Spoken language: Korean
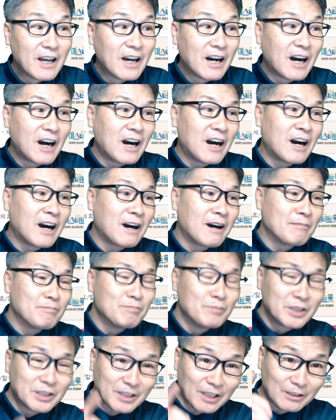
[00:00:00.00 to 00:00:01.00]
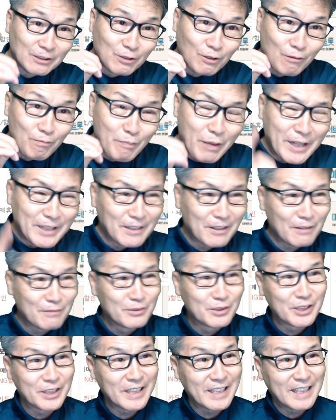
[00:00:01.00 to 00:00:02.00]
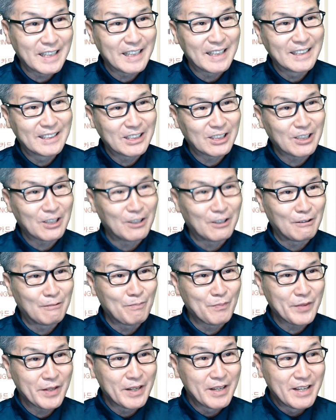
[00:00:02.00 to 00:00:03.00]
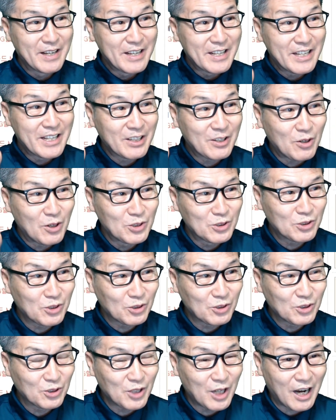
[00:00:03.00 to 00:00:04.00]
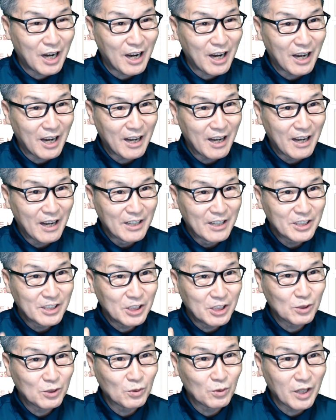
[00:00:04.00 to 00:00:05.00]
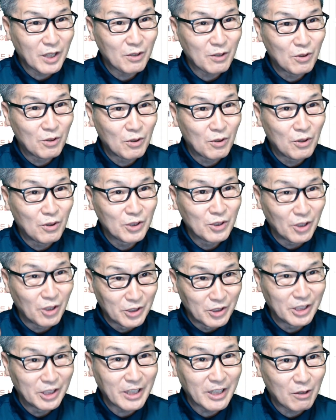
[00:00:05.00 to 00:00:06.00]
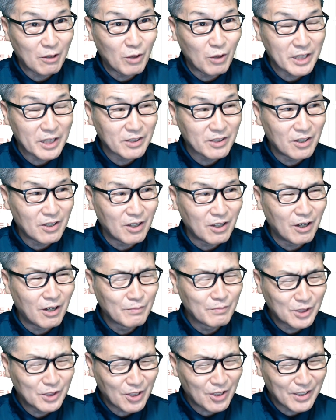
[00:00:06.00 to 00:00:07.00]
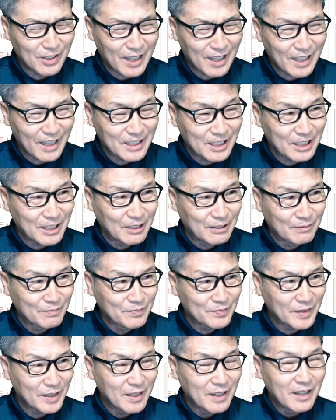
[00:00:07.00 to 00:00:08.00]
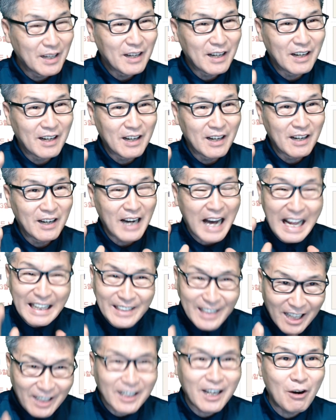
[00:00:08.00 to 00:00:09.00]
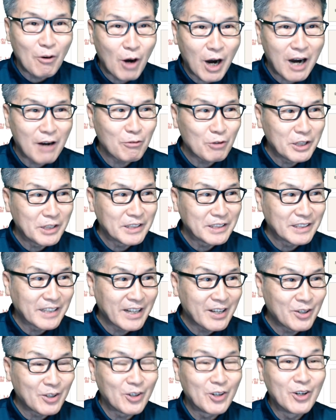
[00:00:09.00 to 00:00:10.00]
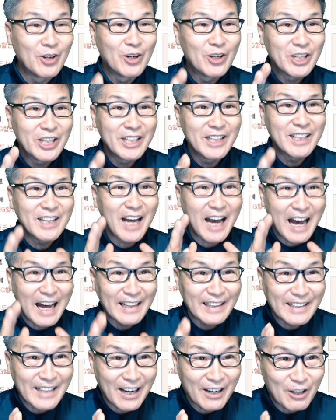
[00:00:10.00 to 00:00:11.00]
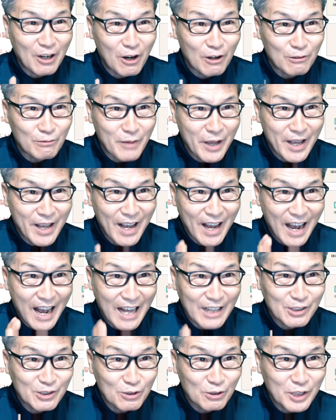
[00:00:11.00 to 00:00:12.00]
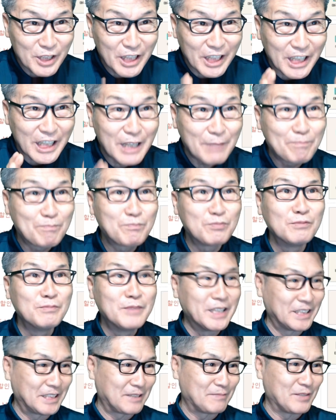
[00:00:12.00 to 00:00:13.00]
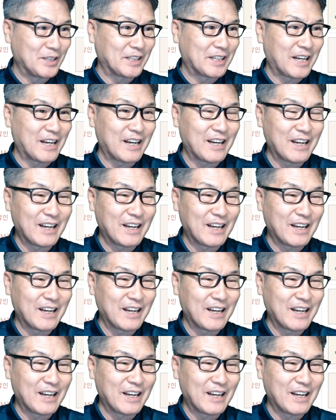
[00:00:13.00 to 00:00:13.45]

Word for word: 아, 미스터 트롯 팬 여러분들이 이처럼 이 콘서트가 취소되고 연기되고 해서 엄청나게 지금 어, 안타까워하고 있는데요. 이 안타까움에 한 줄기 기쁨이 있습니다.